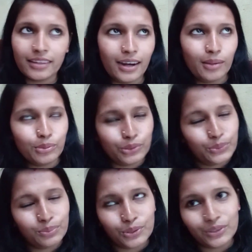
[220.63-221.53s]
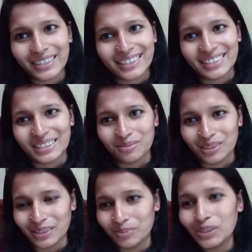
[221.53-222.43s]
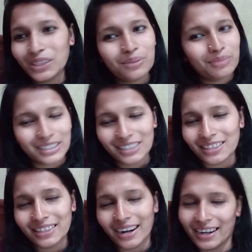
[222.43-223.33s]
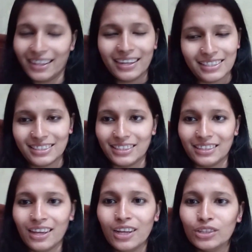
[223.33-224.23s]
তারা প্রচুর প্রচুর টাকা ইনকাম করে প্রতি মাসে তাদের আর্নিং আছেই